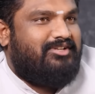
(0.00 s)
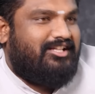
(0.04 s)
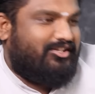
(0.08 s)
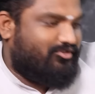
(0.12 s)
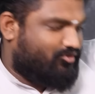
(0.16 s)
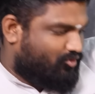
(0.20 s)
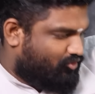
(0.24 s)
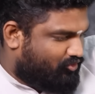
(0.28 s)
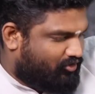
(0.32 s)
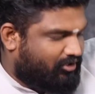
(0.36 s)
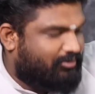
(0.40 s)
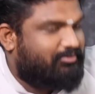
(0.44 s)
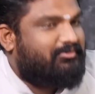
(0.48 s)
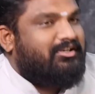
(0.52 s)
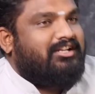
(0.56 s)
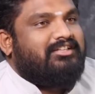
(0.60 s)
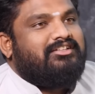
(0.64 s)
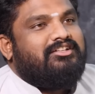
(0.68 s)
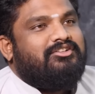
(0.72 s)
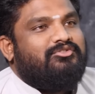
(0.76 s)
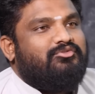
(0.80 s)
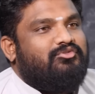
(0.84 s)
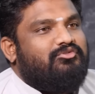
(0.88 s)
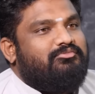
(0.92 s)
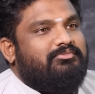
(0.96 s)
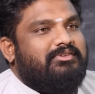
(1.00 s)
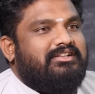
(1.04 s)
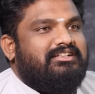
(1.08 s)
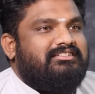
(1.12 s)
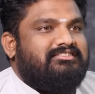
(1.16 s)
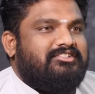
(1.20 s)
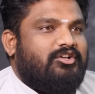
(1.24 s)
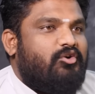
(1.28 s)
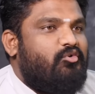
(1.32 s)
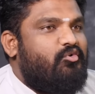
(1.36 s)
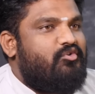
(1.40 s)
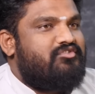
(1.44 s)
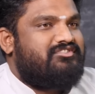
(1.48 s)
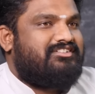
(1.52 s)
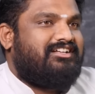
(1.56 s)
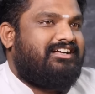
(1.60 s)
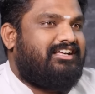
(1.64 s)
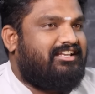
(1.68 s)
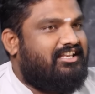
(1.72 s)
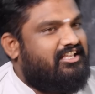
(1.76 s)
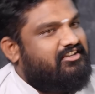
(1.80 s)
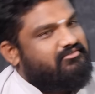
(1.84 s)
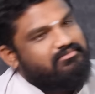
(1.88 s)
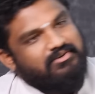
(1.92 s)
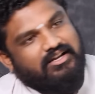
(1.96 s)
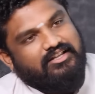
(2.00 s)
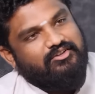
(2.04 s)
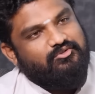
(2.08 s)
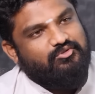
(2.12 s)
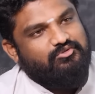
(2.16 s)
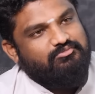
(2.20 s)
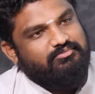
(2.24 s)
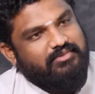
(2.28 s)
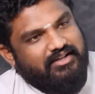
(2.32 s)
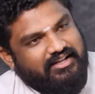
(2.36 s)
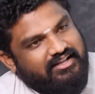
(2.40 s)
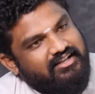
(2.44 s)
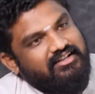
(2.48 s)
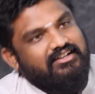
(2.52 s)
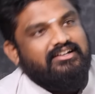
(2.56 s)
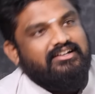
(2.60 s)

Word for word: முடியாது குற்றம் நடந்தது உண்மை சவுக்கு சங்கர் லீக் பண்ணது உண்மை